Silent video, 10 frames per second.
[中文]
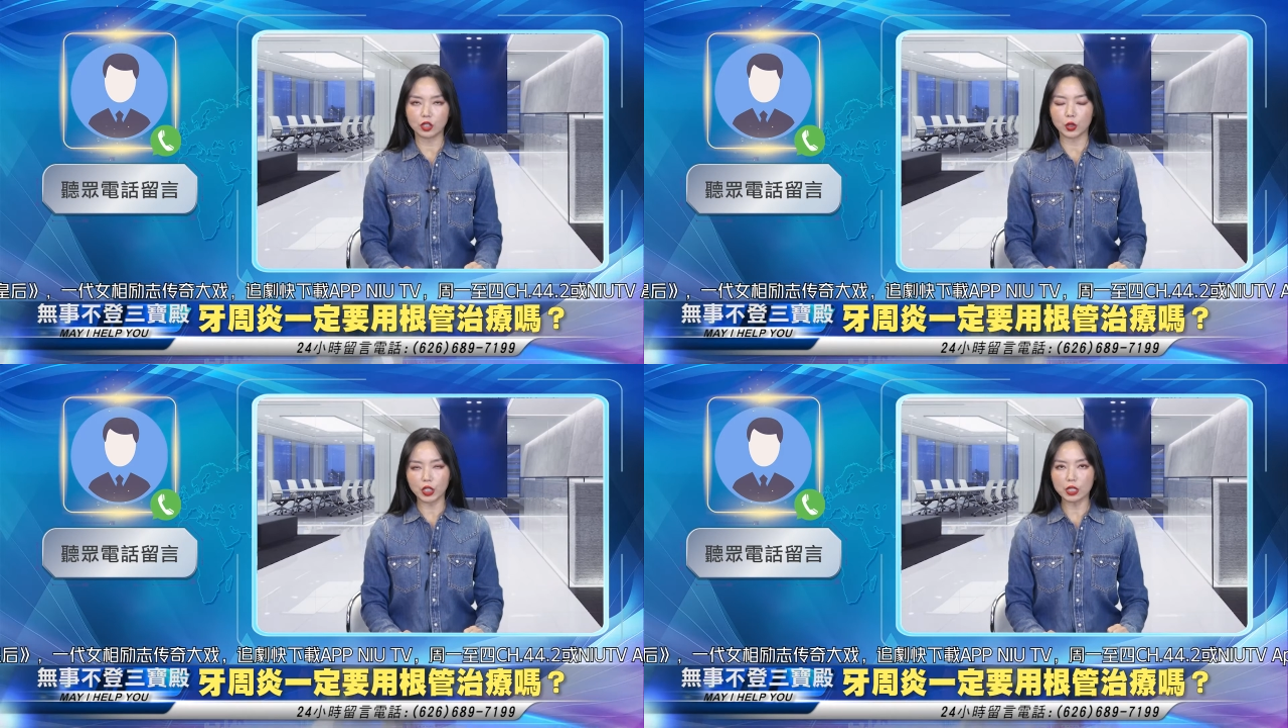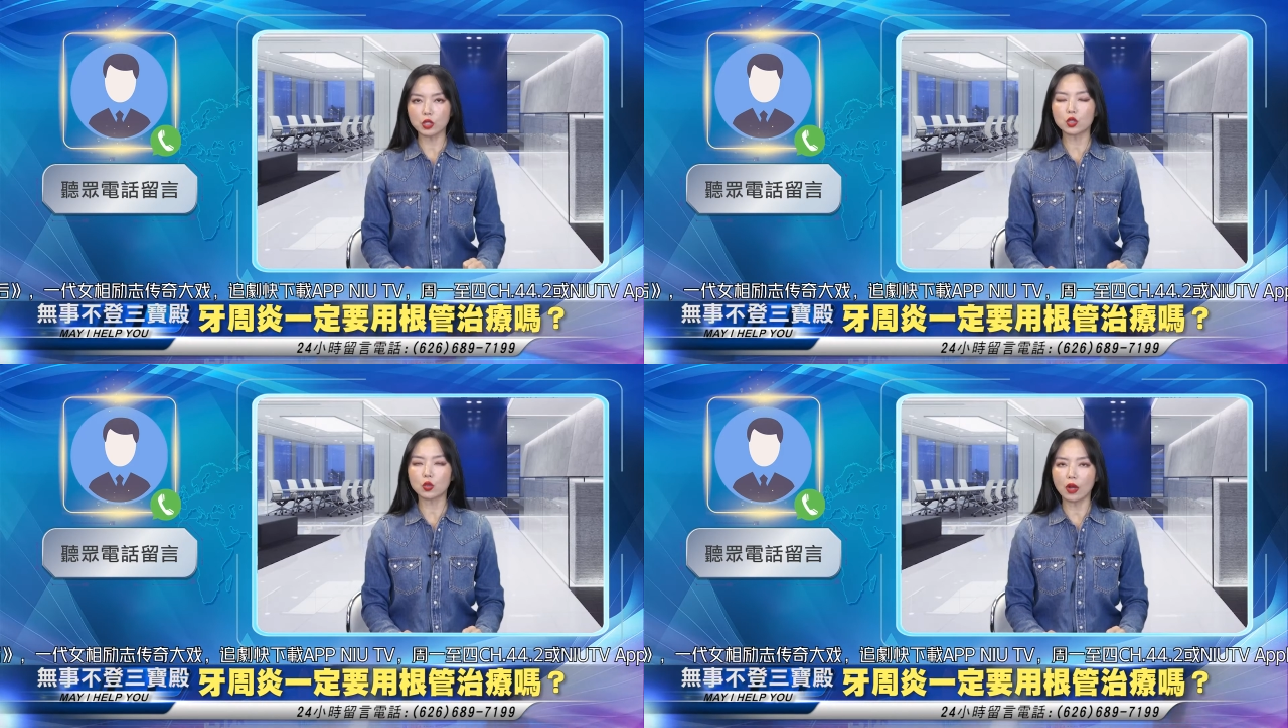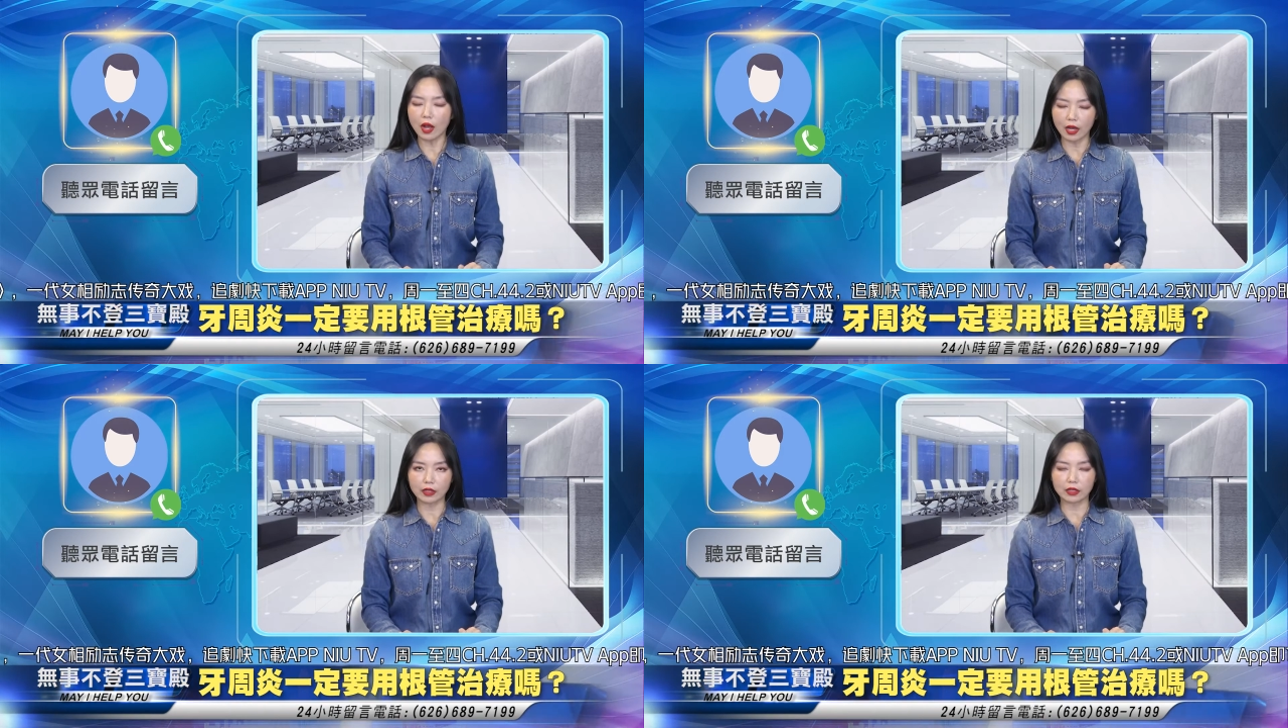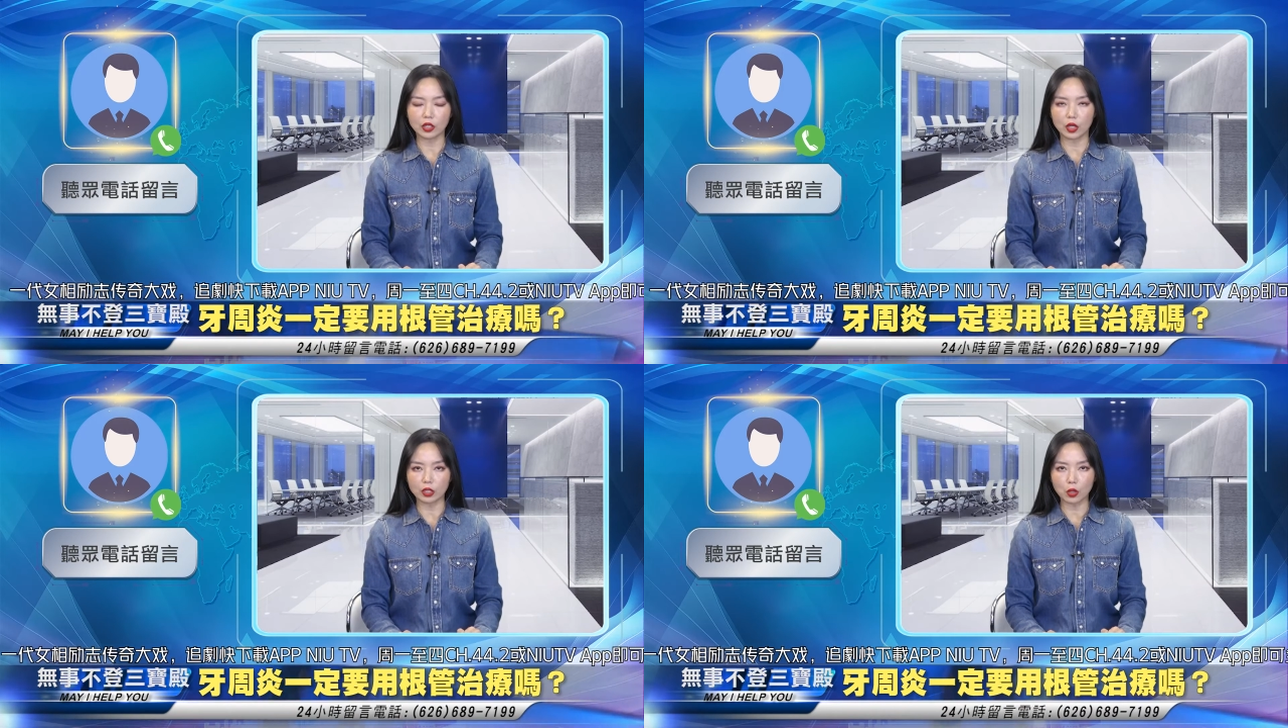是听说哈
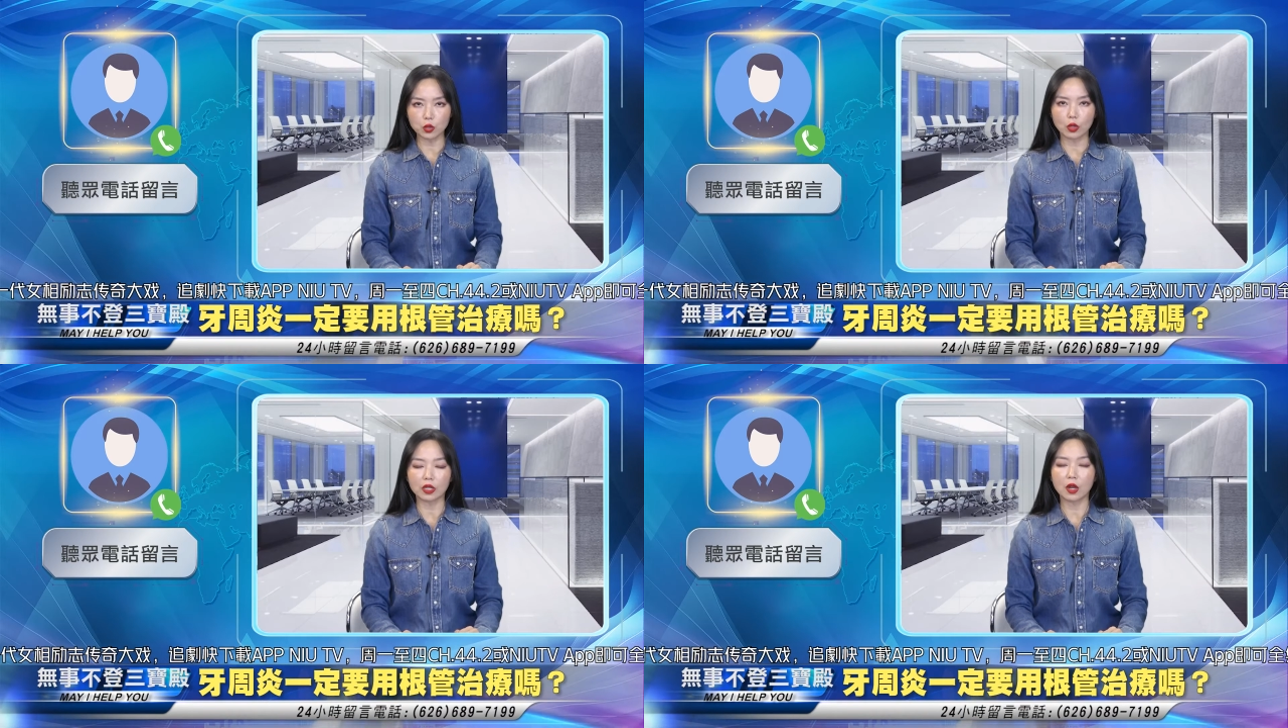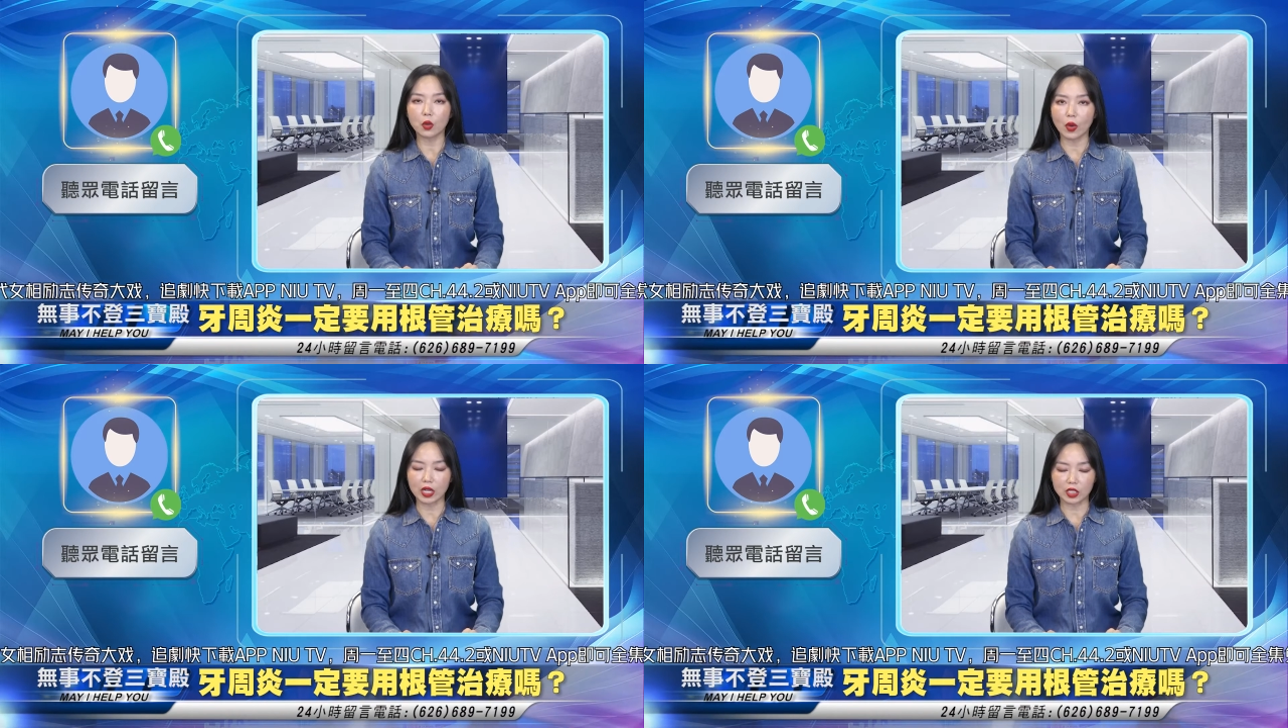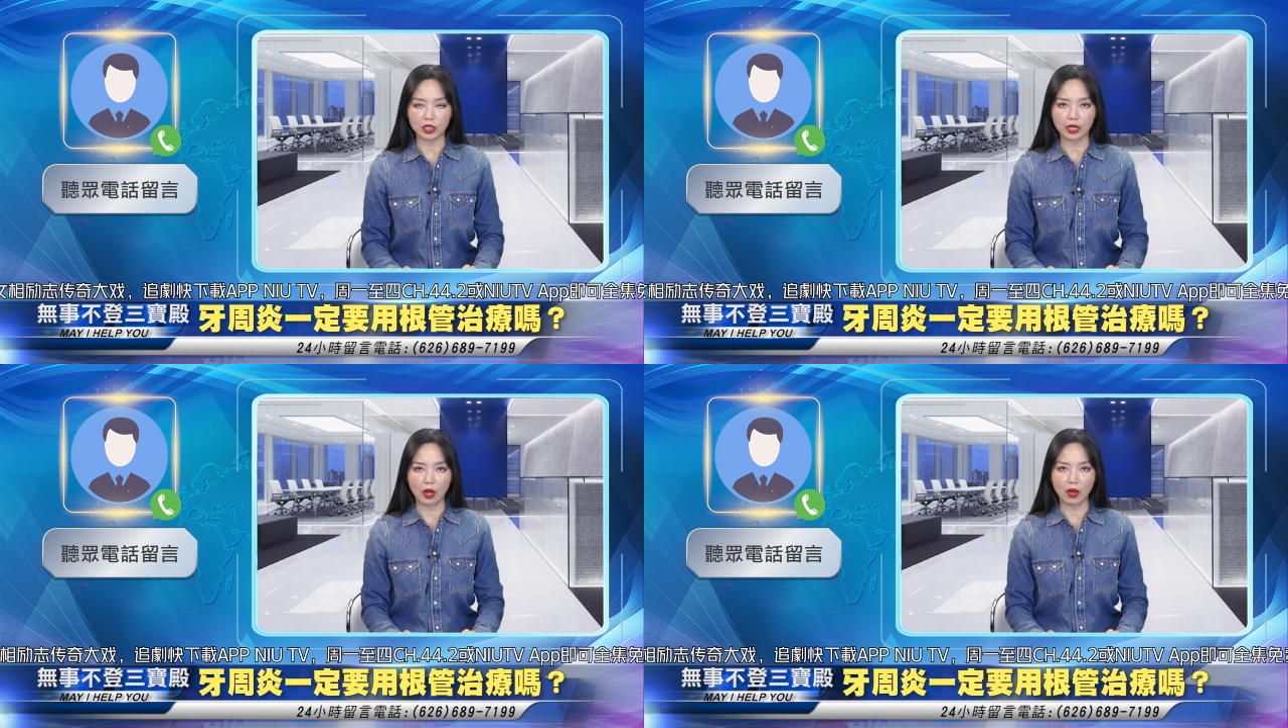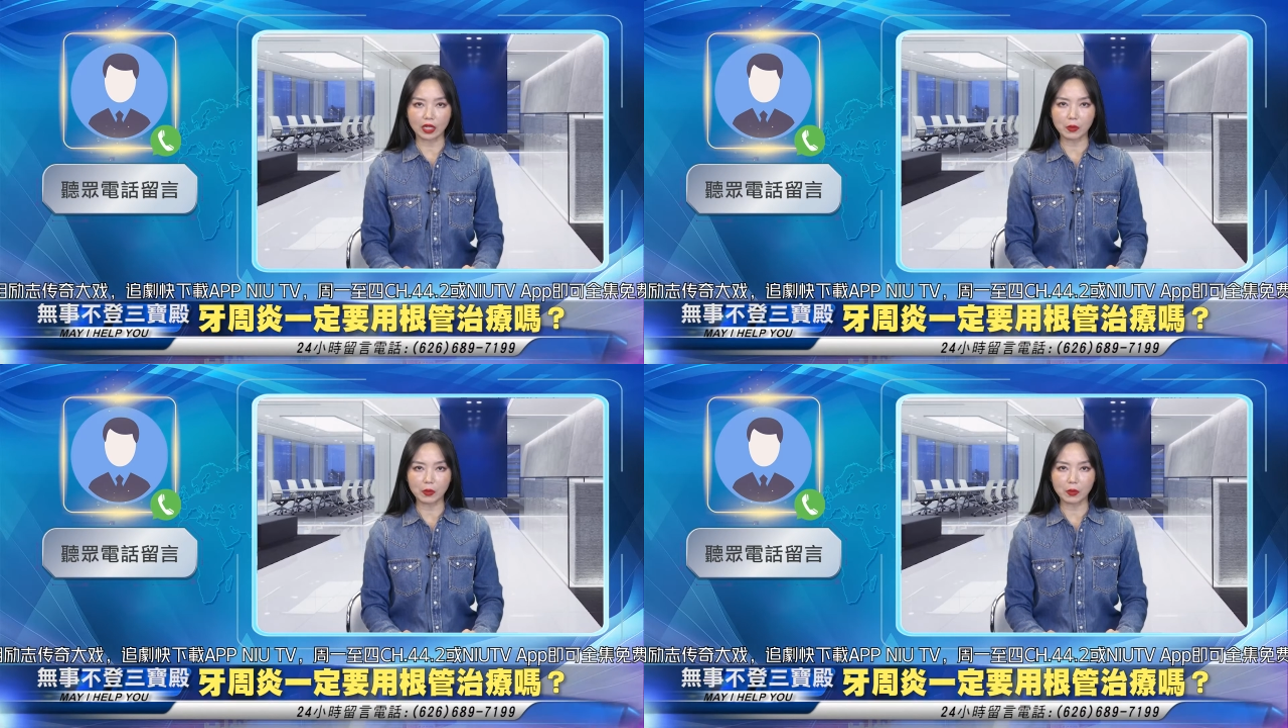要要做根管治疗哈，